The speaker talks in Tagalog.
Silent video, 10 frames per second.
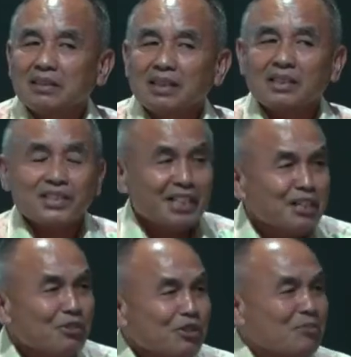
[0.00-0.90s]
At sino
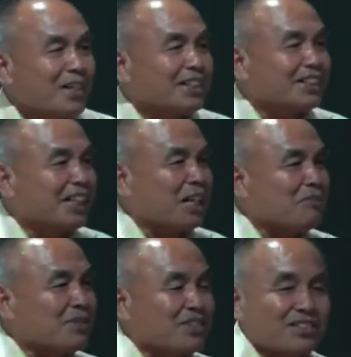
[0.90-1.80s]
yung mga
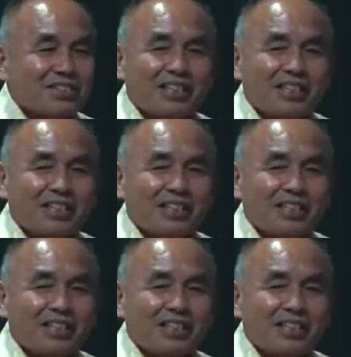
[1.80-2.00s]
taga-ABCC?